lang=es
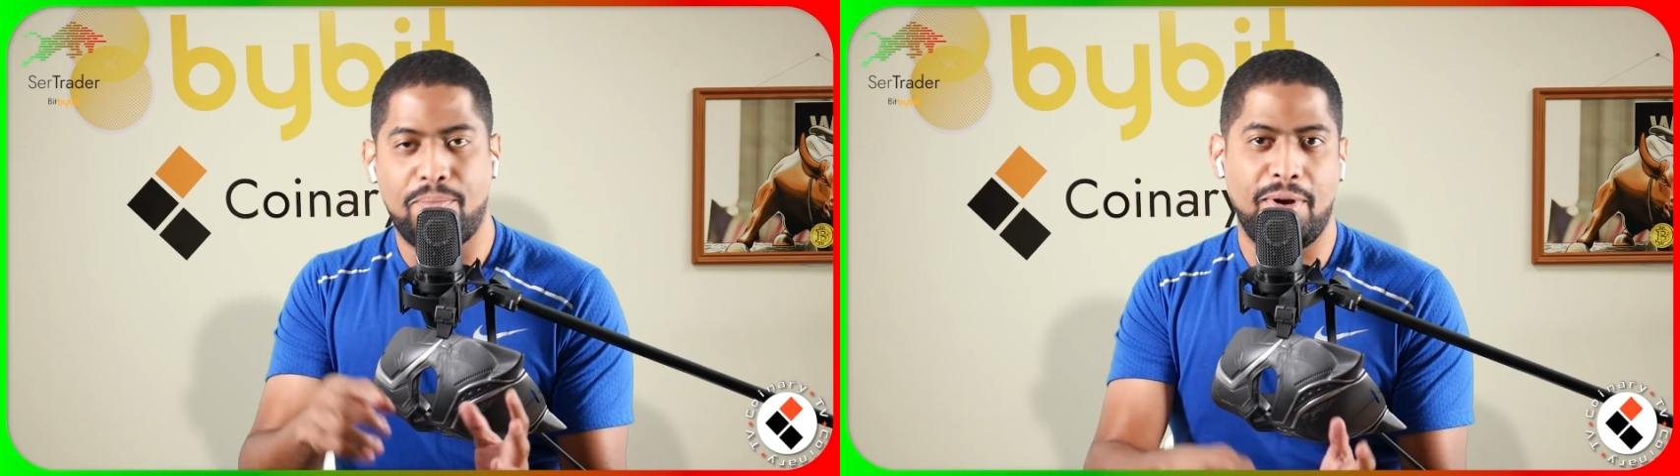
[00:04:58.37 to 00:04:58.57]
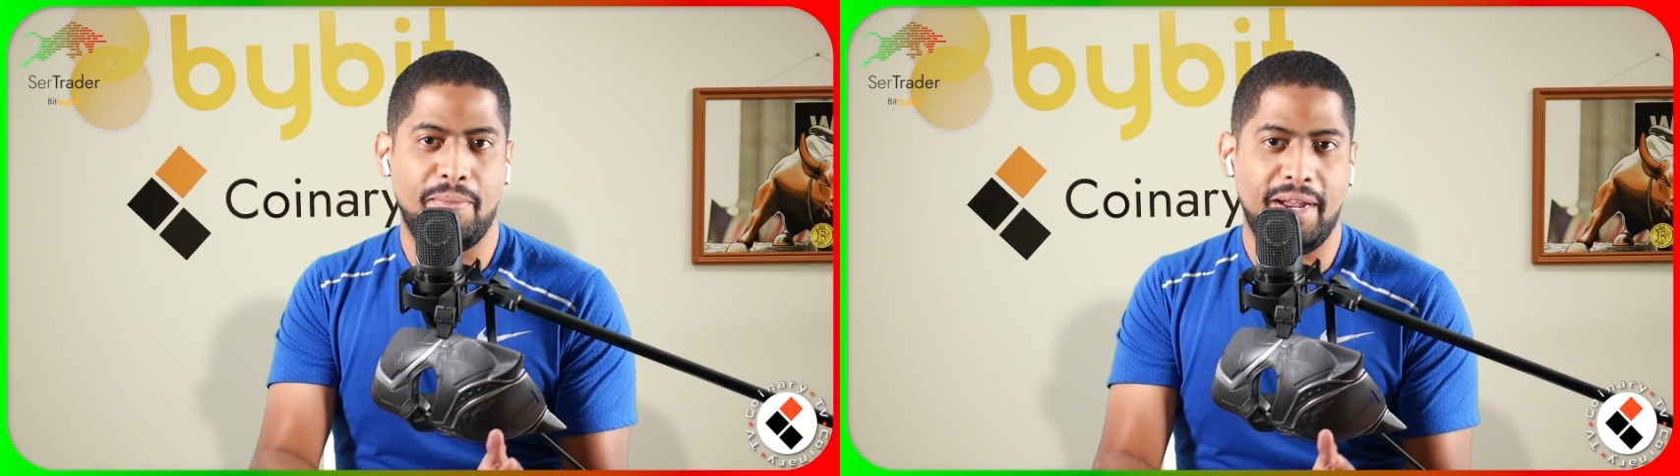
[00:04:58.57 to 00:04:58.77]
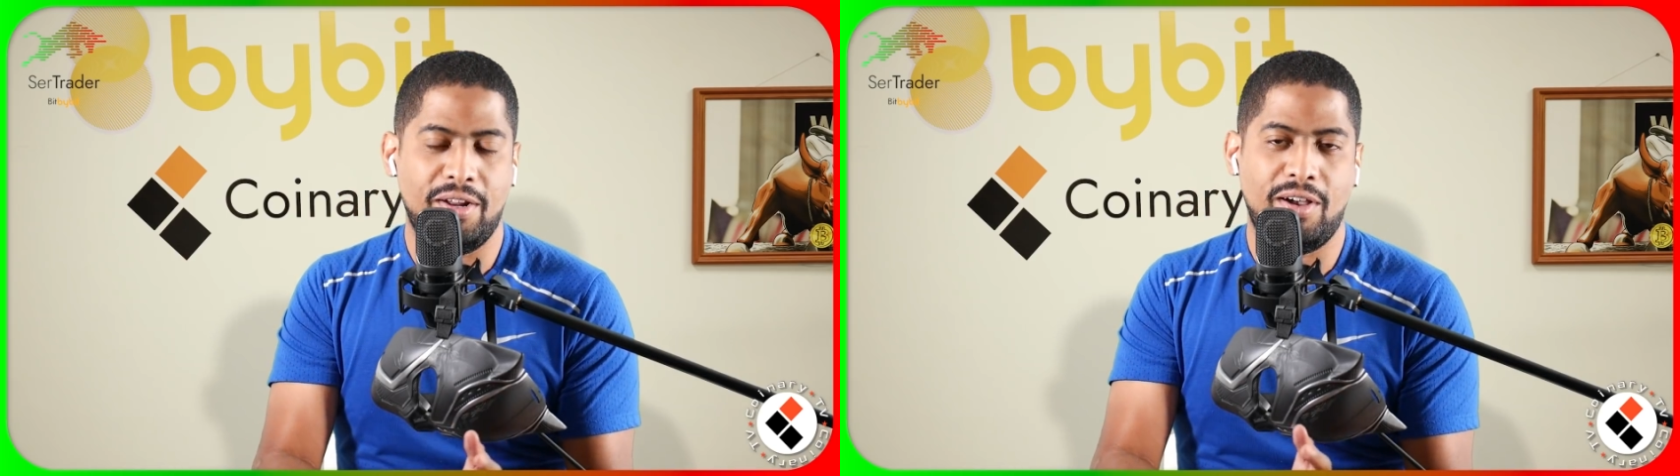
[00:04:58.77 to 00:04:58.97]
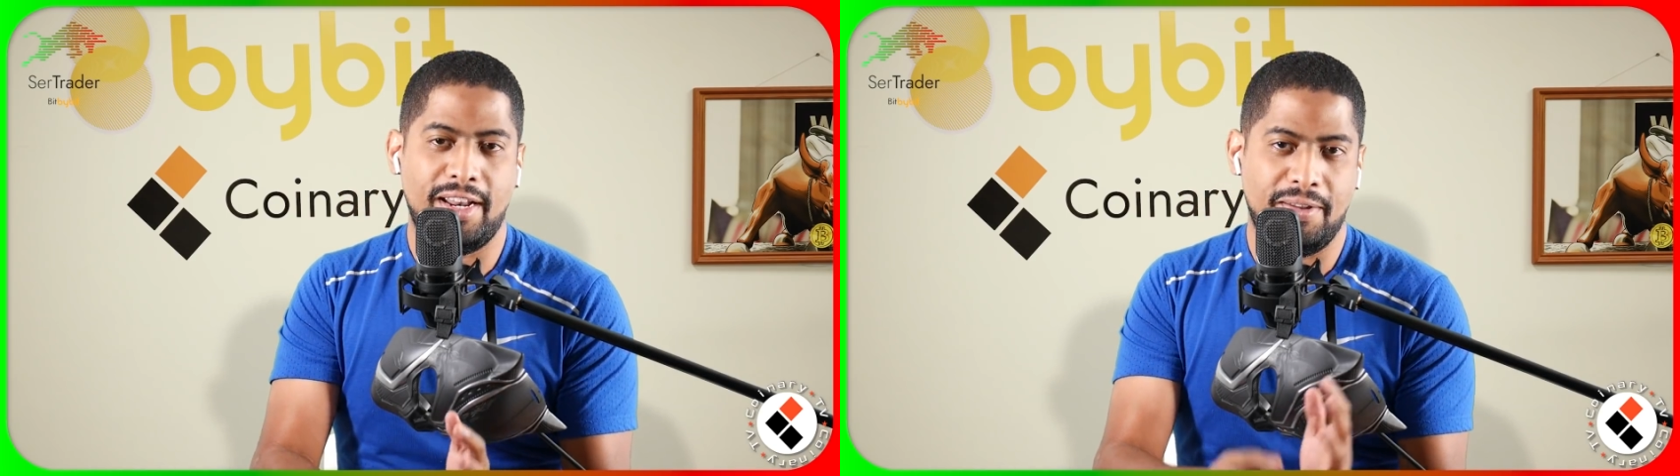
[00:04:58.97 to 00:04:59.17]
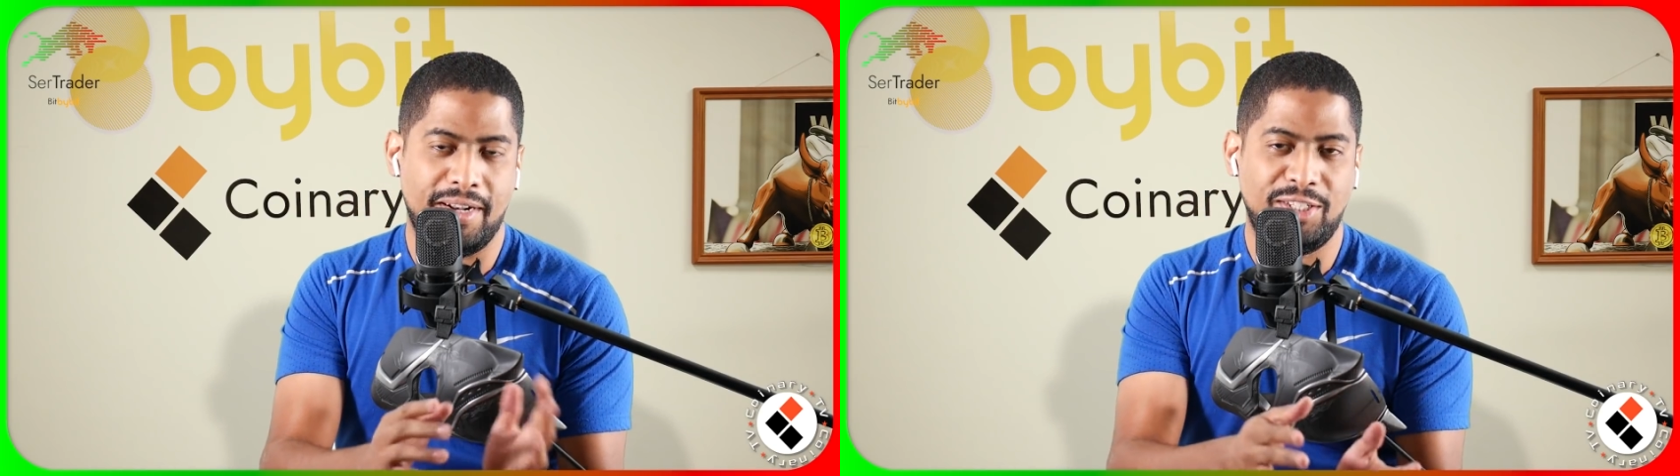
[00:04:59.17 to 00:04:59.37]
primero, a
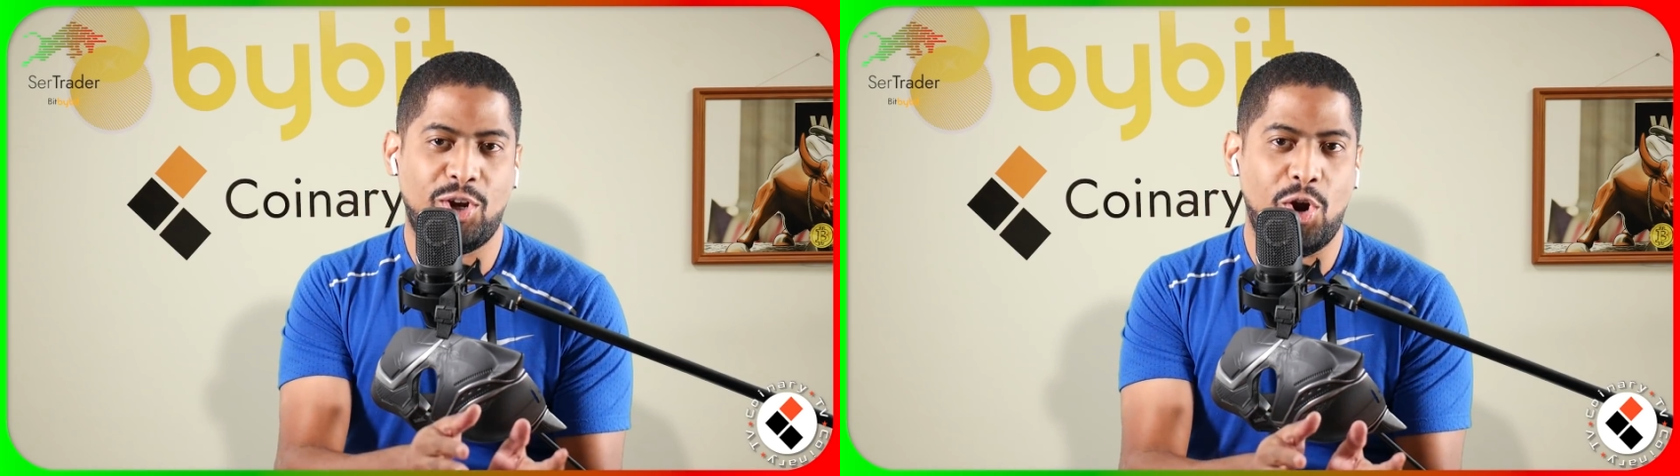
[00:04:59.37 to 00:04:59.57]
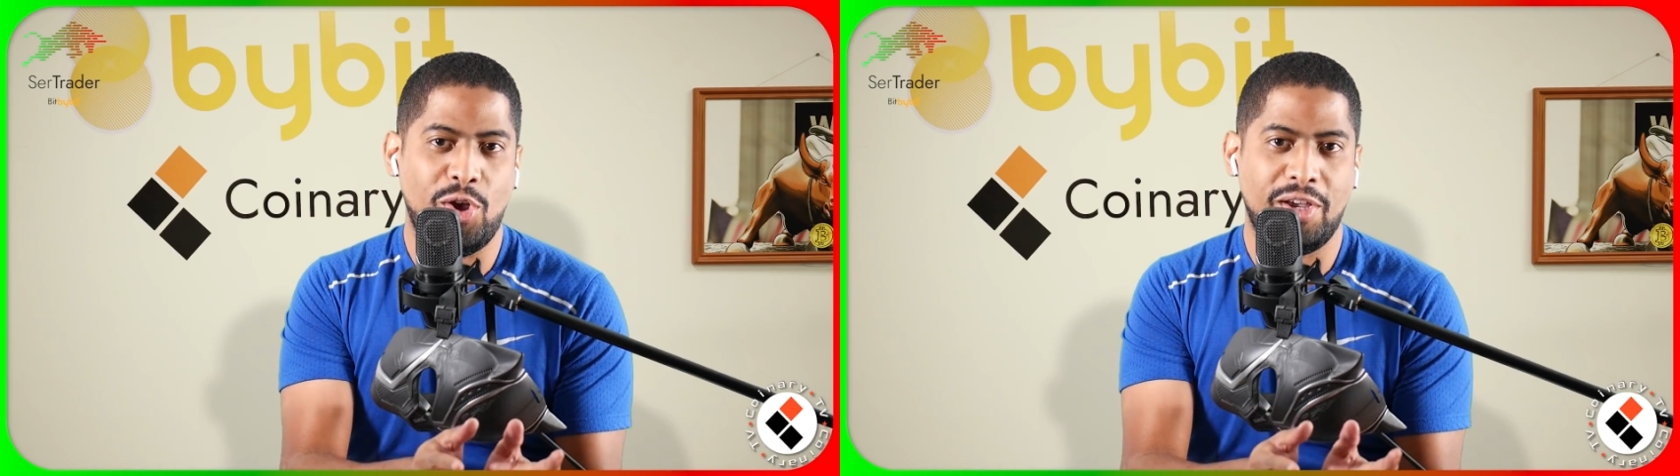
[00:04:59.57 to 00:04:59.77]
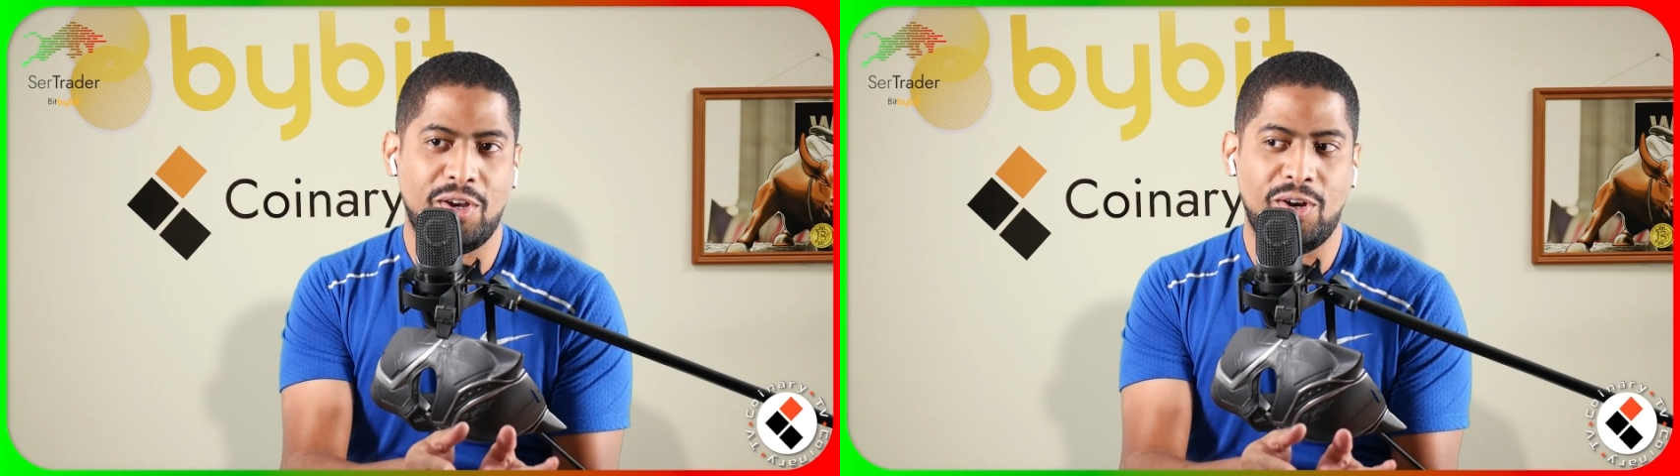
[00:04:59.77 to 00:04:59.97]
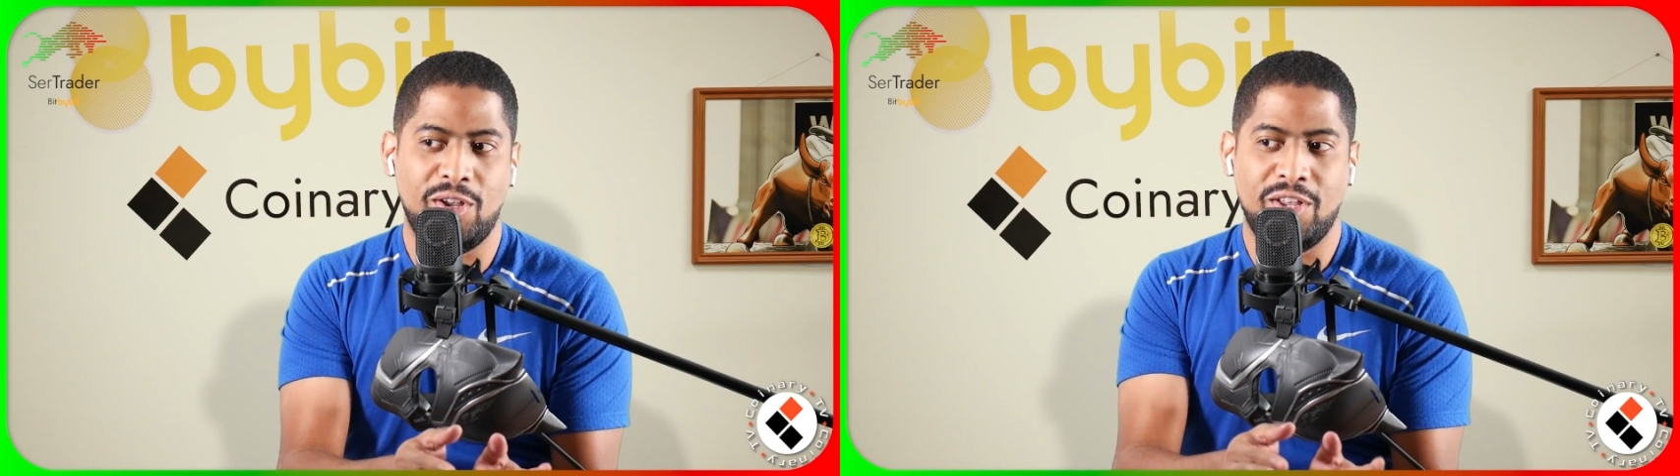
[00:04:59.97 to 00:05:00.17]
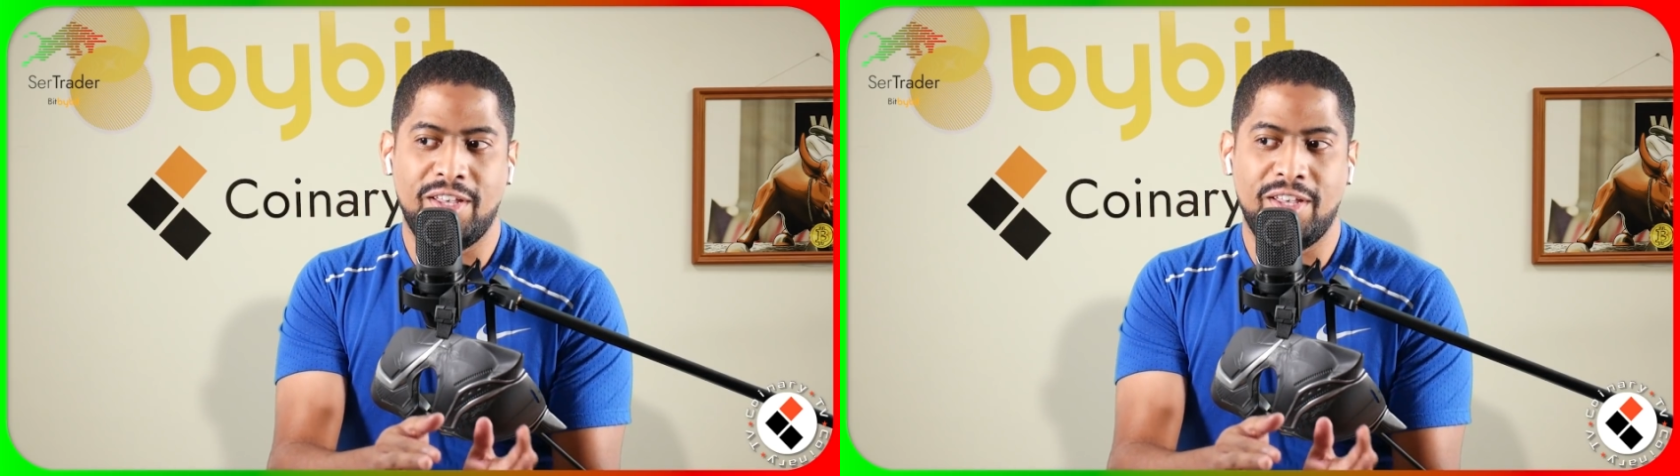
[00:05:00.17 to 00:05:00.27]
nivel psicológico,